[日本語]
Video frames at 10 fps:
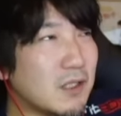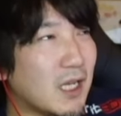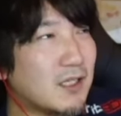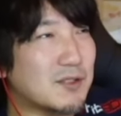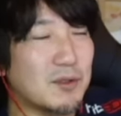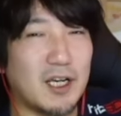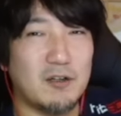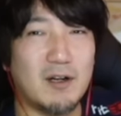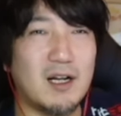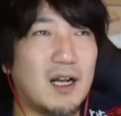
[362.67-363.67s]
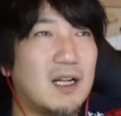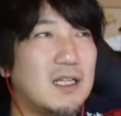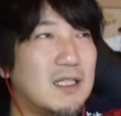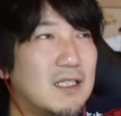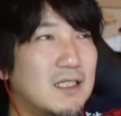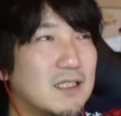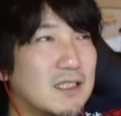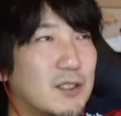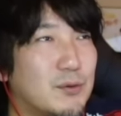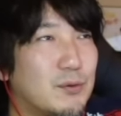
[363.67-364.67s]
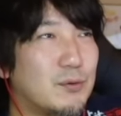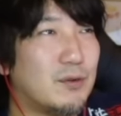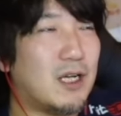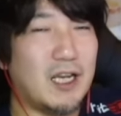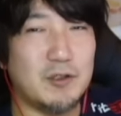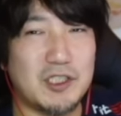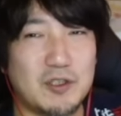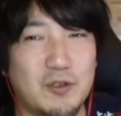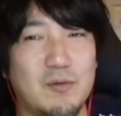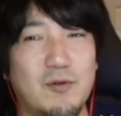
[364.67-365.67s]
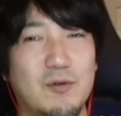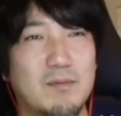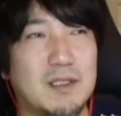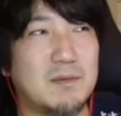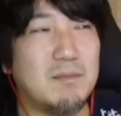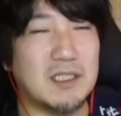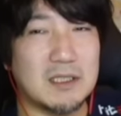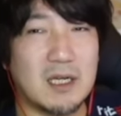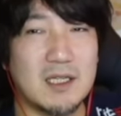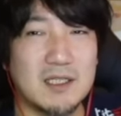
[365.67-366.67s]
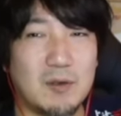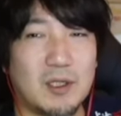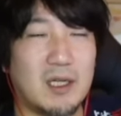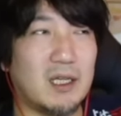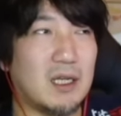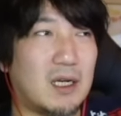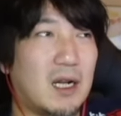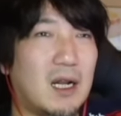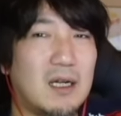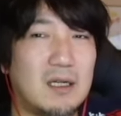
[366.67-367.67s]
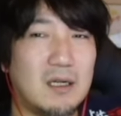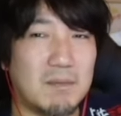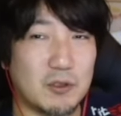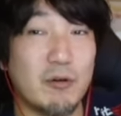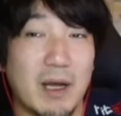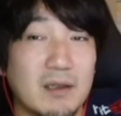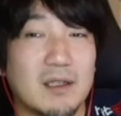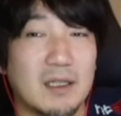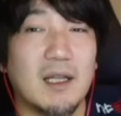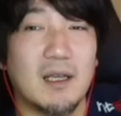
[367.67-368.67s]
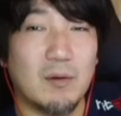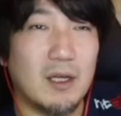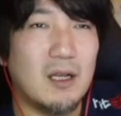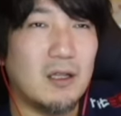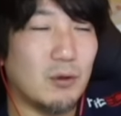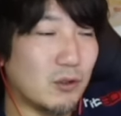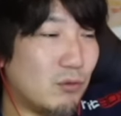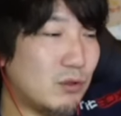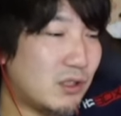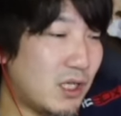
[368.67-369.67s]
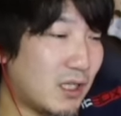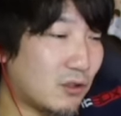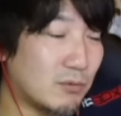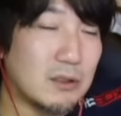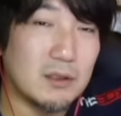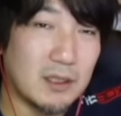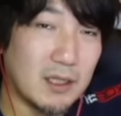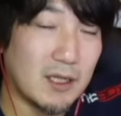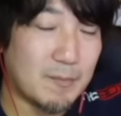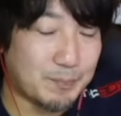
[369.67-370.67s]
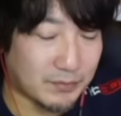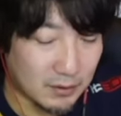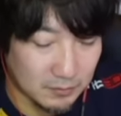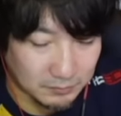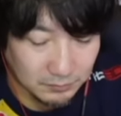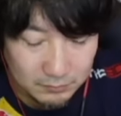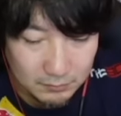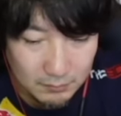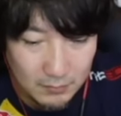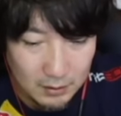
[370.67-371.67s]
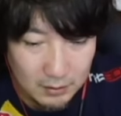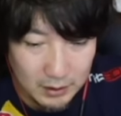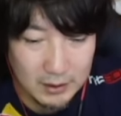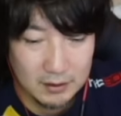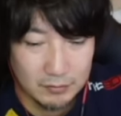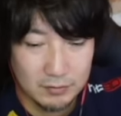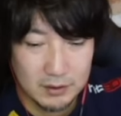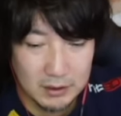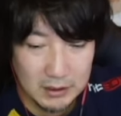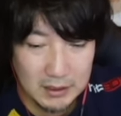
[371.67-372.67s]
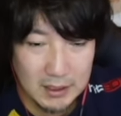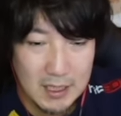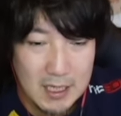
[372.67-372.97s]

X のガエルは、あの、ガエル市場でも、まあ、めちゃくちゃ完成度が高いから、まあ、それもあったんだけどね。とにかく面白いと思って、で、やってるうちに、